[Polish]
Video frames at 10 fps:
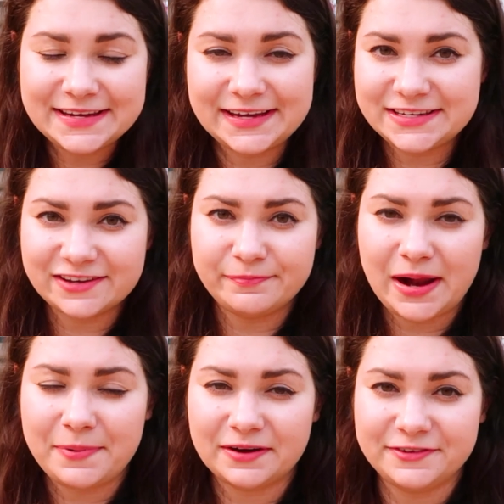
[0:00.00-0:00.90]
dzieje się w
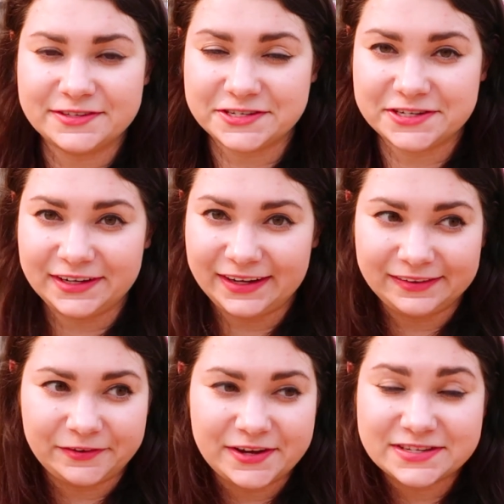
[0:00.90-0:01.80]
Melbourne, więc
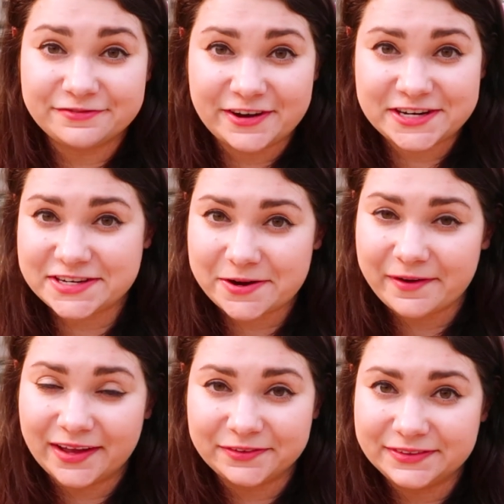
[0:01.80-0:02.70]
jeżeli to jest Wasza
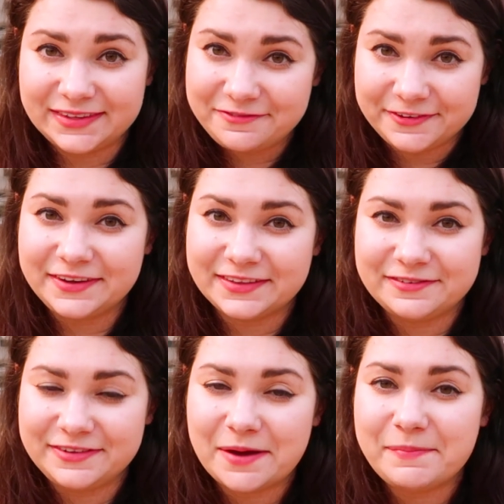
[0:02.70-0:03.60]
działka, to
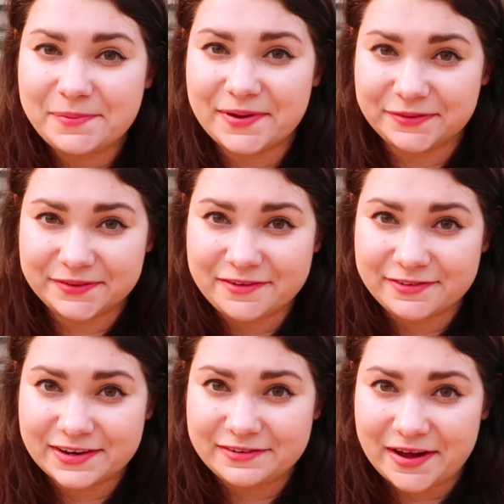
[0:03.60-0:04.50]
definitywnie Melbourne tutaj
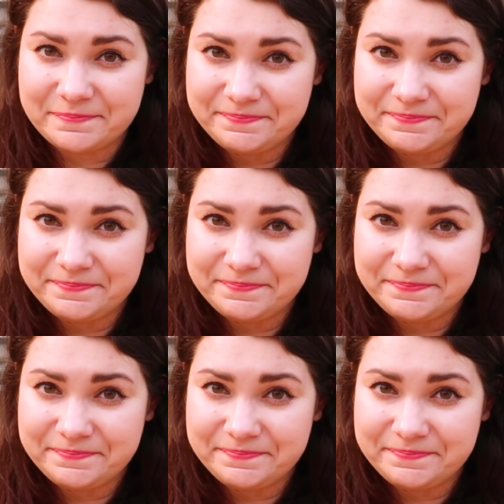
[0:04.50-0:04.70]
wygrywa.